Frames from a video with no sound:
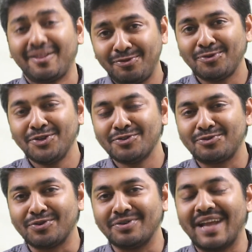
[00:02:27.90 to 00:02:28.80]

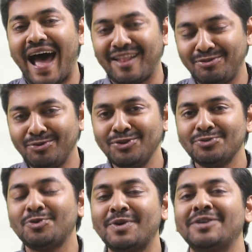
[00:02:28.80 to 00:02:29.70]
আত্মনিয়ন্ত্রণ
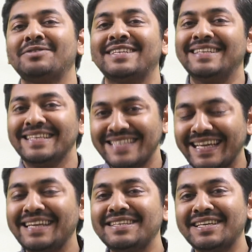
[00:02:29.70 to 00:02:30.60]
আত্মনিয়ন্ত্রণ মানে হচ্ছে
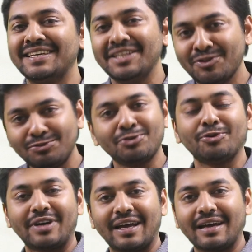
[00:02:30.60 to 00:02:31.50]
নিজেকে নিজে নিয়ন্ত্রণ
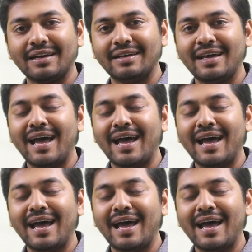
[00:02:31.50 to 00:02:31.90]
করে রাখা